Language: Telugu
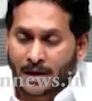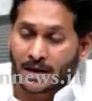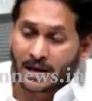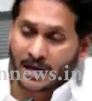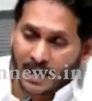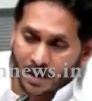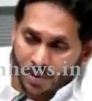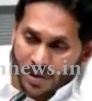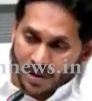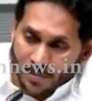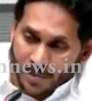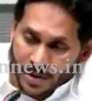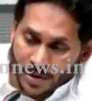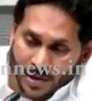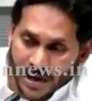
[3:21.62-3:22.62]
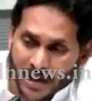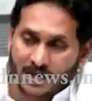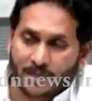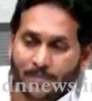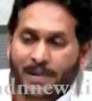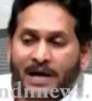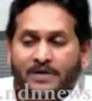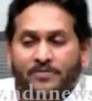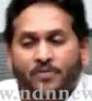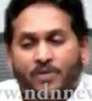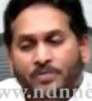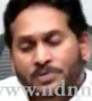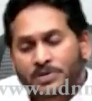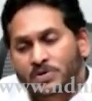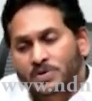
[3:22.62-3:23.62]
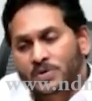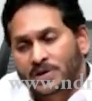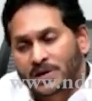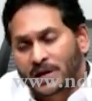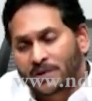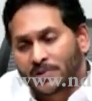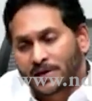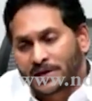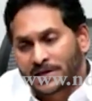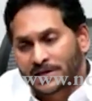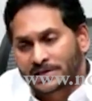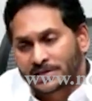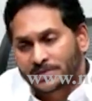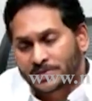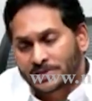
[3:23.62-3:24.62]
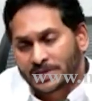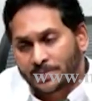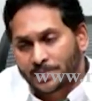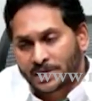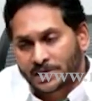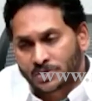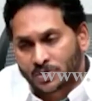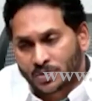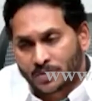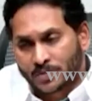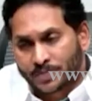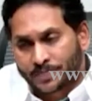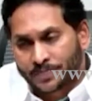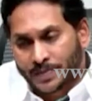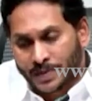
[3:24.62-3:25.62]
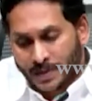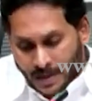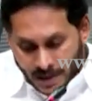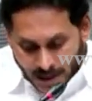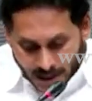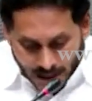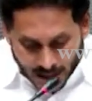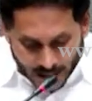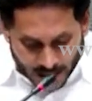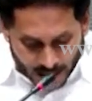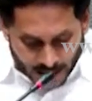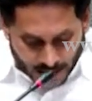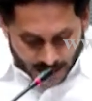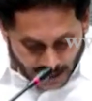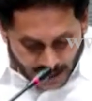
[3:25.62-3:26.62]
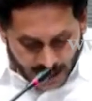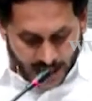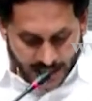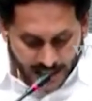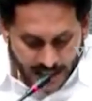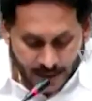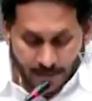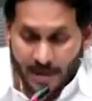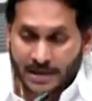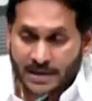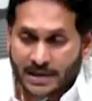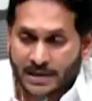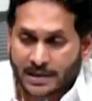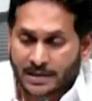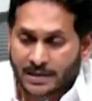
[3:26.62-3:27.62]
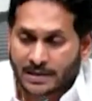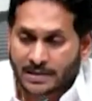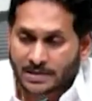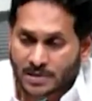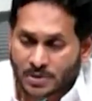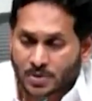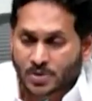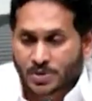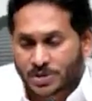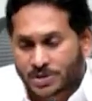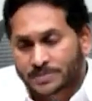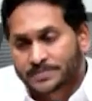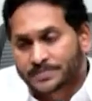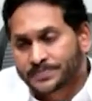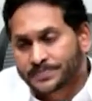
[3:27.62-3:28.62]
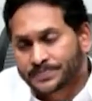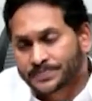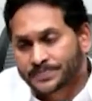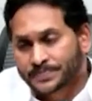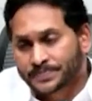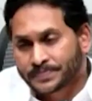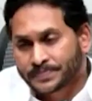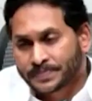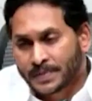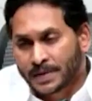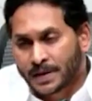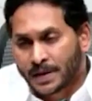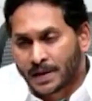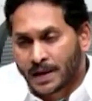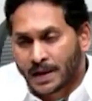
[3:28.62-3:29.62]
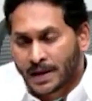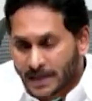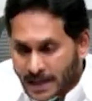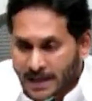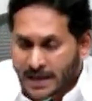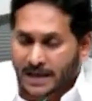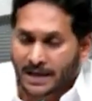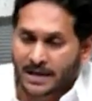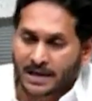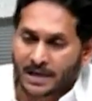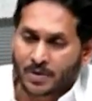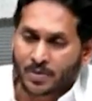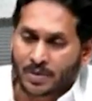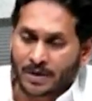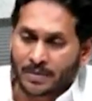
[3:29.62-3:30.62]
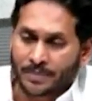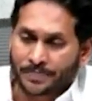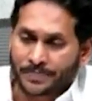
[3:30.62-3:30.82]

ఇంకా ఒక మెరుగైన ప్లాట్ఫామ్ తీసుకుని రావాలి అని చెప్పి తపనతో ఈ కార్యక్రమాన్ని తీసుకొచ్చాం ఎక్కడైనా కూడా